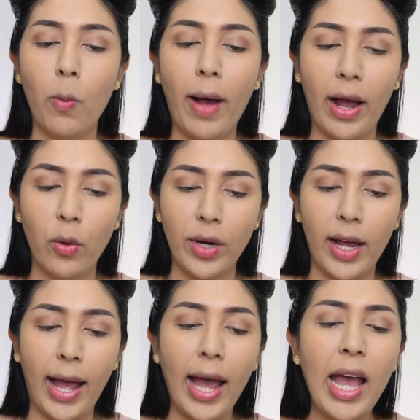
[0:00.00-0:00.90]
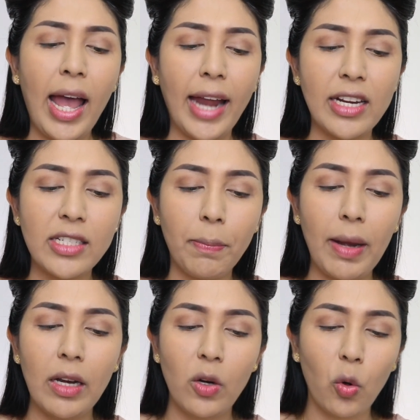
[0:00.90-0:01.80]
เบาๆนะคะอันนี้จะ
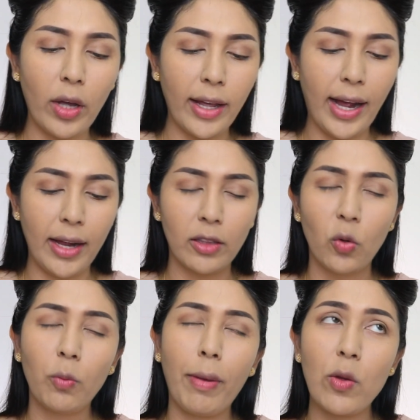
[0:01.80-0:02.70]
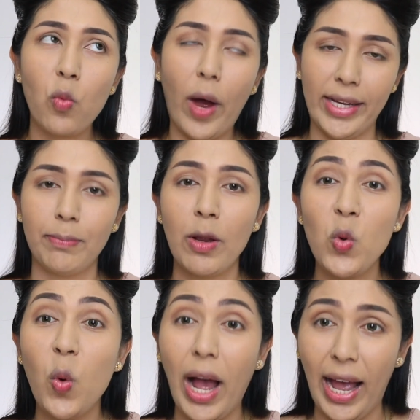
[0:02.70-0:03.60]
เป็นลุคคล้ายๆลุคไปวัดไป
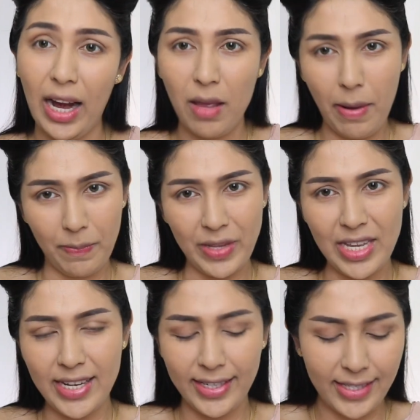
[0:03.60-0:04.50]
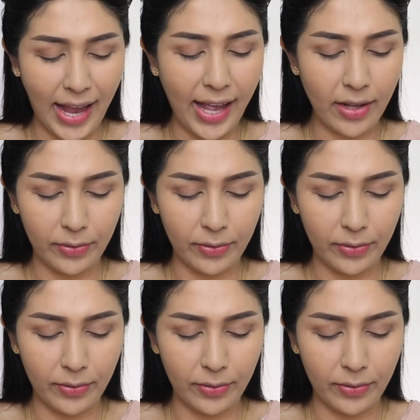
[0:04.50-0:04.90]
วาอะไรแบบนี้นะจ๊ะ